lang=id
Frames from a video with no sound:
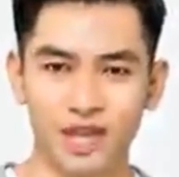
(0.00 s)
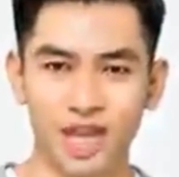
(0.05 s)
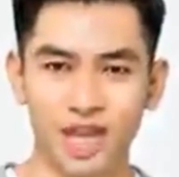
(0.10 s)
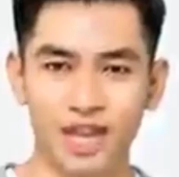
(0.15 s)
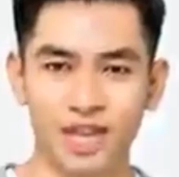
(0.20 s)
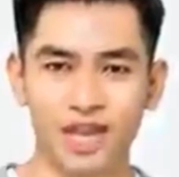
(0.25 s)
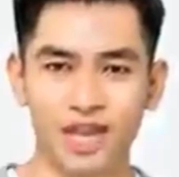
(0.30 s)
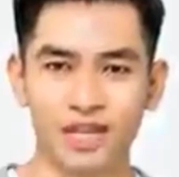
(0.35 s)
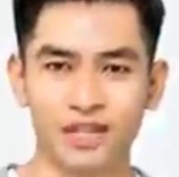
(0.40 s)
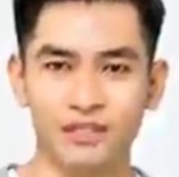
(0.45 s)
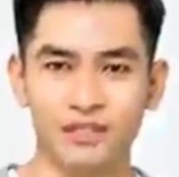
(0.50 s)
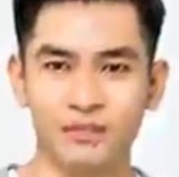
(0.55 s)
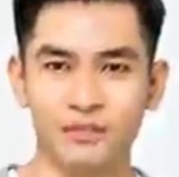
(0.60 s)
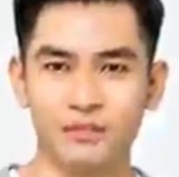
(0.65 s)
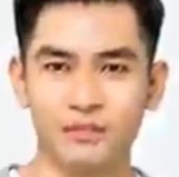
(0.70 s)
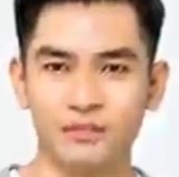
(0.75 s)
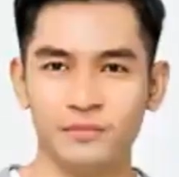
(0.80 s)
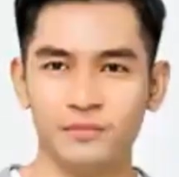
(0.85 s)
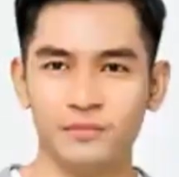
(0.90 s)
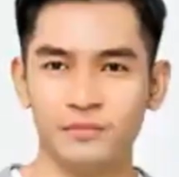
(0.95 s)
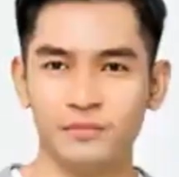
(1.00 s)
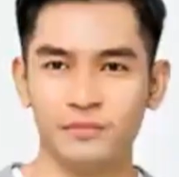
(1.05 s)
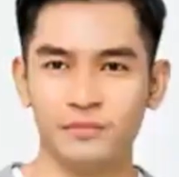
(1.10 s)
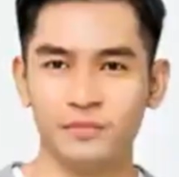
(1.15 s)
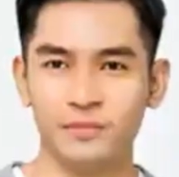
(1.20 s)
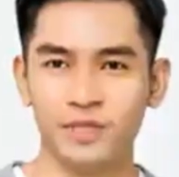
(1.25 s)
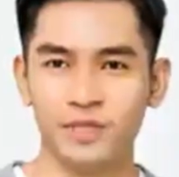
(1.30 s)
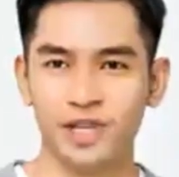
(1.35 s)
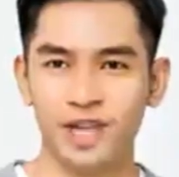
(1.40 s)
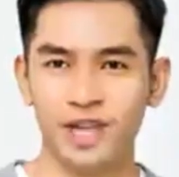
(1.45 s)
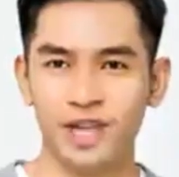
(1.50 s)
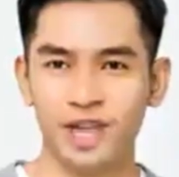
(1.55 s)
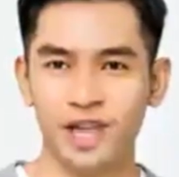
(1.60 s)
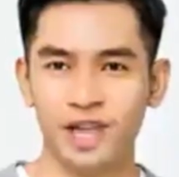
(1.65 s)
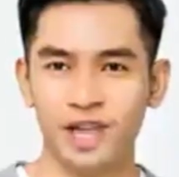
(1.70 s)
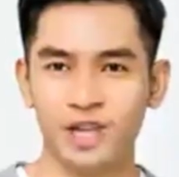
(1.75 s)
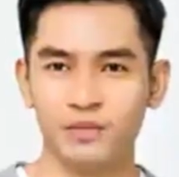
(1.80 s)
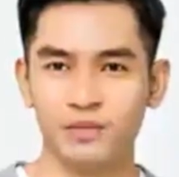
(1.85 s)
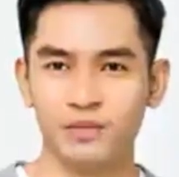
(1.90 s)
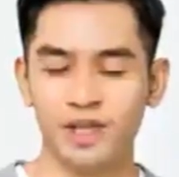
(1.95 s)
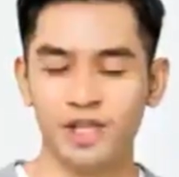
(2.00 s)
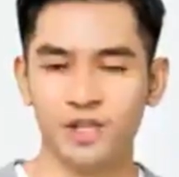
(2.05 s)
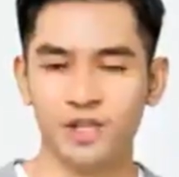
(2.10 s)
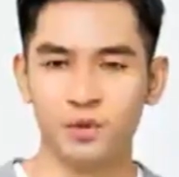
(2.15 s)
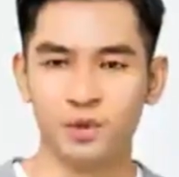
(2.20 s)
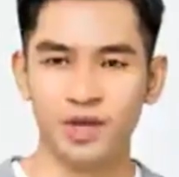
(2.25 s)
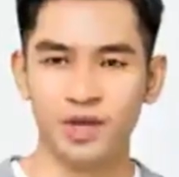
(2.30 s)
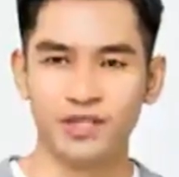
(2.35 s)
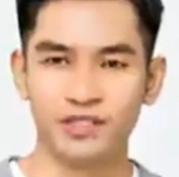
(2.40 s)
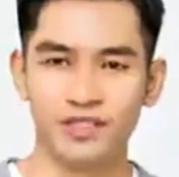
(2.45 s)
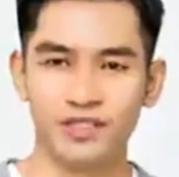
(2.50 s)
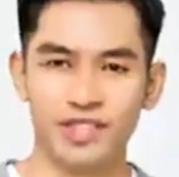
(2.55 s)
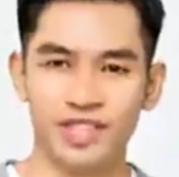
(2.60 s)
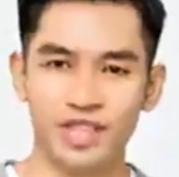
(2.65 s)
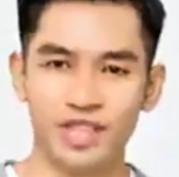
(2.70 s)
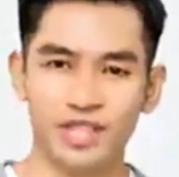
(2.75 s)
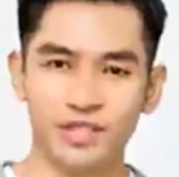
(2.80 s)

oleh seorang gadis yang menghembuskan napas seperti biru.